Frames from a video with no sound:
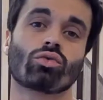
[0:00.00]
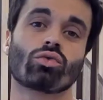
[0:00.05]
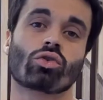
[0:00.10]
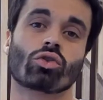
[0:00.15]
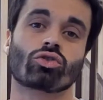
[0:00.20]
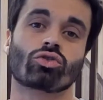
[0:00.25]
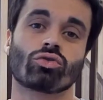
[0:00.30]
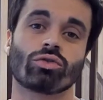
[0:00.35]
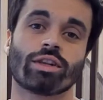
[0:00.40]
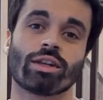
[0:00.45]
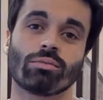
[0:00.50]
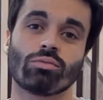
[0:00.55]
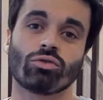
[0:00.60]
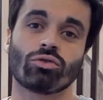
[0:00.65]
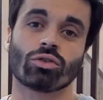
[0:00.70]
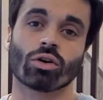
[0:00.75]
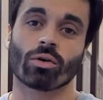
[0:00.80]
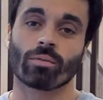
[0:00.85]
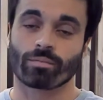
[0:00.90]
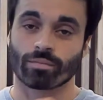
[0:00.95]
quand je suis
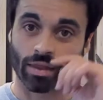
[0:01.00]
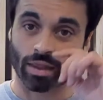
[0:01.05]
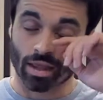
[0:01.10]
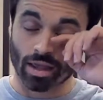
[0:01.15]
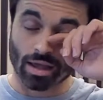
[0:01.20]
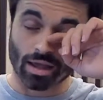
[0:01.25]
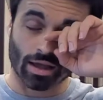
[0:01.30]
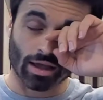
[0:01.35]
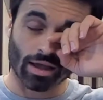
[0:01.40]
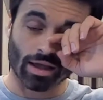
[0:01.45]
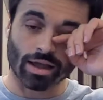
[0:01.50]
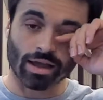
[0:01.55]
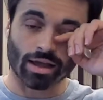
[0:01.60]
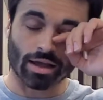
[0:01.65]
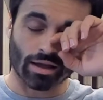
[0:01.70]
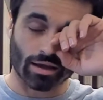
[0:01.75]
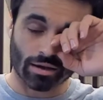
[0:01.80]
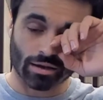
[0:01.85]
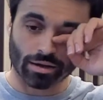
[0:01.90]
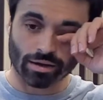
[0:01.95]
débutant. Et
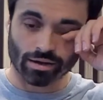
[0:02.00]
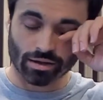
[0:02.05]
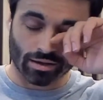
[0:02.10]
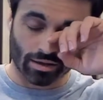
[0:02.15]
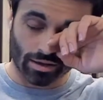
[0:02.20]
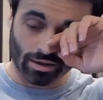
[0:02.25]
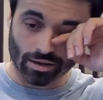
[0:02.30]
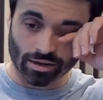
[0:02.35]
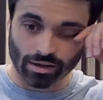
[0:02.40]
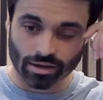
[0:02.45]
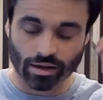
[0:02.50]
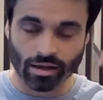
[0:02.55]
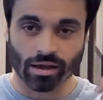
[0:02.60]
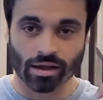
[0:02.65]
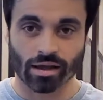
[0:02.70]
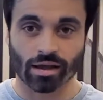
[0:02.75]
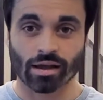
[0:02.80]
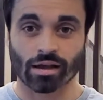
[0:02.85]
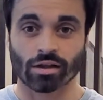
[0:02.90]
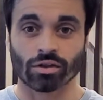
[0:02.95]

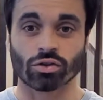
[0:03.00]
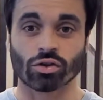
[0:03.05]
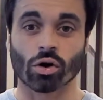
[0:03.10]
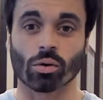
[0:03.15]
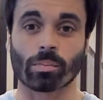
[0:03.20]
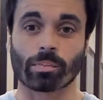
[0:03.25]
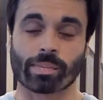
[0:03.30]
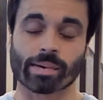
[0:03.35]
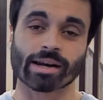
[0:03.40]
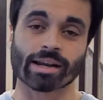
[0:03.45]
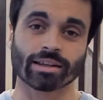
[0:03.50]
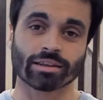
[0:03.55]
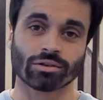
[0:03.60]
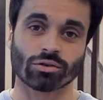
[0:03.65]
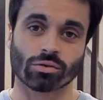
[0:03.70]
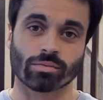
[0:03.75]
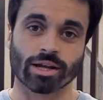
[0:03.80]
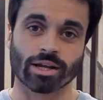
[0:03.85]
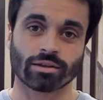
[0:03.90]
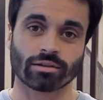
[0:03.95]
dans plein de
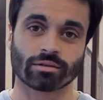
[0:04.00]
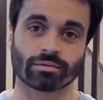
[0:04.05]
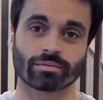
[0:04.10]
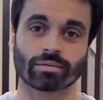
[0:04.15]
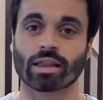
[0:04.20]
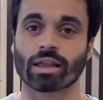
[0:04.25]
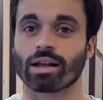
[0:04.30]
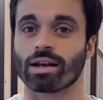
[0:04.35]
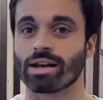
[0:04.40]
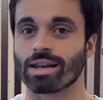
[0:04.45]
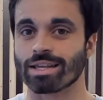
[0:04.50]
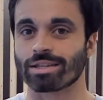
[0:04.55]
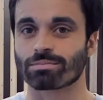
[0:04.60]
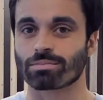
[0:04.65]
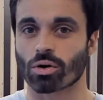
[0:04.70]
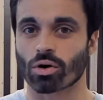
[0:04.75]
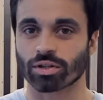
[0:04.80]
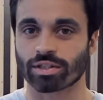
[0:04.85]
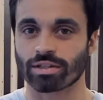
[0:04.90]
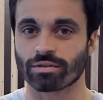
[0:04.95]
domaines, les
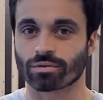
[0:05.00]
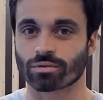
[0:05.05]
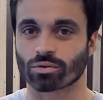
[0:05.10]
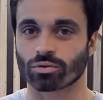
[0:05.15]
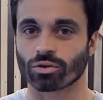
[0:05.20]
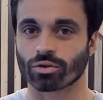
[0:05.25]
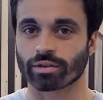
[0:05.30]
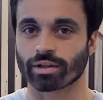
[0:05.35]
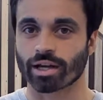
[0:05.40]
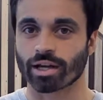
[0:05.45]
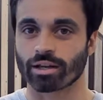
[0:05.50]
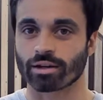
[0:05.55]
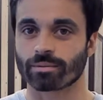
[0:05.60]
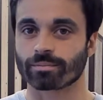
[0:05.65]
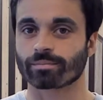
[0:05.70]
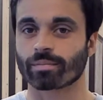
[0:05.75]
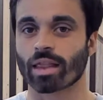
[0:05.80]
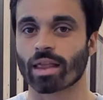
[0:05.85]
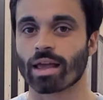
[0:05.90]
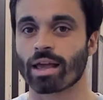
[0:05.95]
sportifs qu'on entraîne,
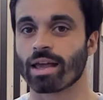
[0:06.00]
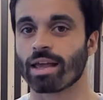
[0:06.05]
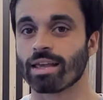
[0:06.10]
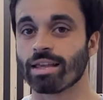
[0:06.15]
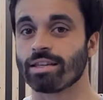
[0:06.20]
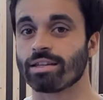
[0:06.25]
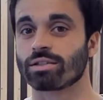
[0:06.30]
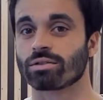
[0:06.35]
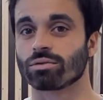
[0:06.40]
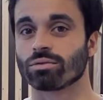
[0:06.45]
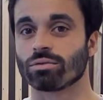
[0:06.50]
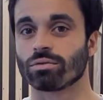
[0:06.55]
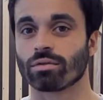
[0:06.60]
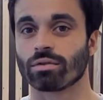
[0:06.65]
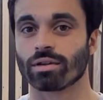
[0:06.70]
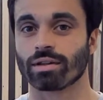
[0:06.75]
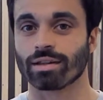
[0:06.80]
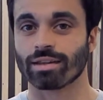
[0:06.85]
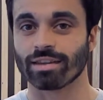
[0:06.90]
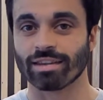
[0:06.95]
ils sont
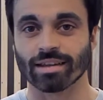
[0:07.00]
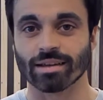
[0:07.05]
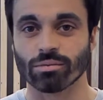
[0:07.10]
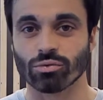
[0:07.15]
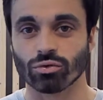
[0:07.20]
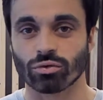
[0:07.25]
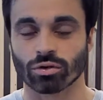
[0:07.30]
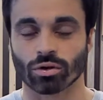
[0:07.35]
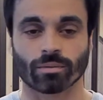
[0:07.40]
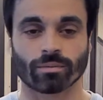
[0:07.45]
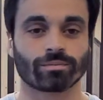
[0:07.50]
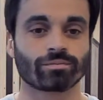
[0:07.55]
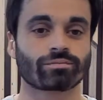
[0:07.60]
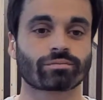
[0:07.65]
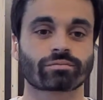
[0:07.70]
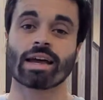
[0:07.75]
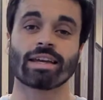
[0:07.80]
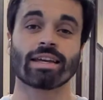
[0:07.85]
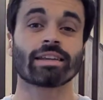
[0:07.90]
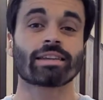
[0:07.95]
débutants.
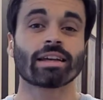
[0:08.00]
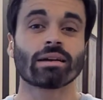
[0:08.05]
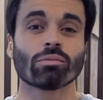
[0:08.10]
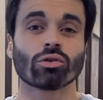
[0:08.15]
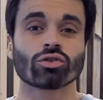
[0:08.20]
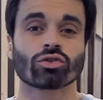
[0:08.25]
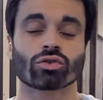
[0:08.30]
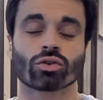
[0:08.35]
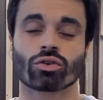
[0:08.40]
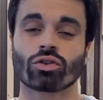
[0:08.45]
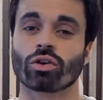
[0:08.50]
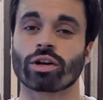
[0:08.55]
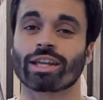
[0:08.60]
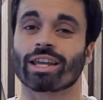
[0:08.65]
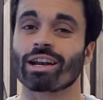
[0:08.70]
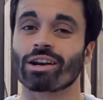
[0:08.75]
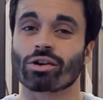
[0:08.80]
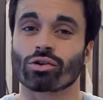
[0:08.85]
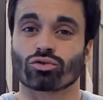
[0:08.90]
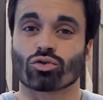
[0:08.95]
Il y a tellement de zones dans
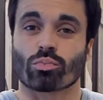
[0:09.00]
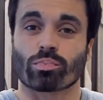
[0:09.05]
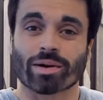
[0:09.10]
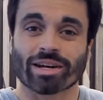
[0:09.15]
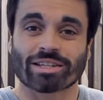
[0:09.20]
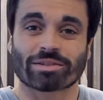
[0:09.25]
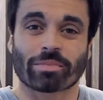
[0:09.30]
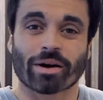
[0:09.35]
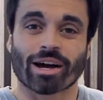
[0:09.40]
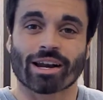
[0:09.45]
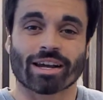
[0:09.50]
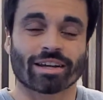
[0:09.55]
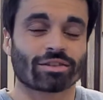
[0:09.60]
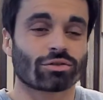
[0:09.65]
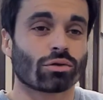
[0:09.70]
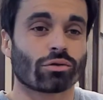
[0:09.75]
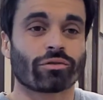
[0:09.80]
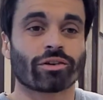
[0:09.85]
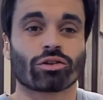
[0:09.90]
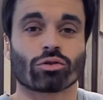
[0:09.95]
lesquelles quand on passe pas à
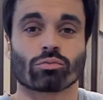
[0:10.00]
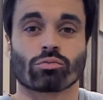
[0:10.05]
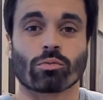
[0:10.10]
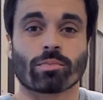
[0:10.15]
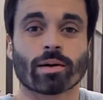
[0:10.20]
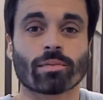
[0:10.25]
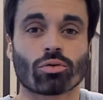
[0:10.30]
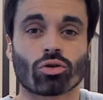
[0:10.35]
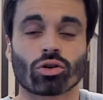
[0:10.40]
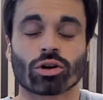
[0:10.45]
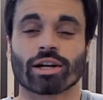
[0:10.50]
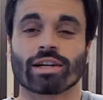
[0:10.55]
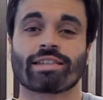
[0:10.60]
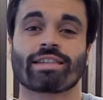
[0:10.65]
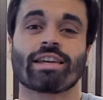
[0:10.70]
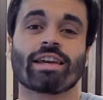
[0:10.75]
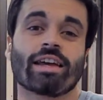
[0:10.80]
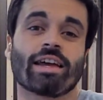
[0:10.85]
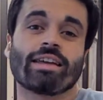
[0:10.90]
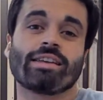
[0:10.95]
l'action, en fait, on ne peut pas
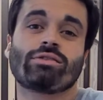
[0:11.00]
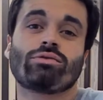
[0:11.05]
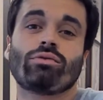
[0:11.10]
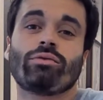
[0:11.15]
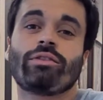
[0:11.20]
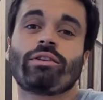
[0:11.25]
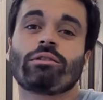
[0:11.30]
progresser et il suffit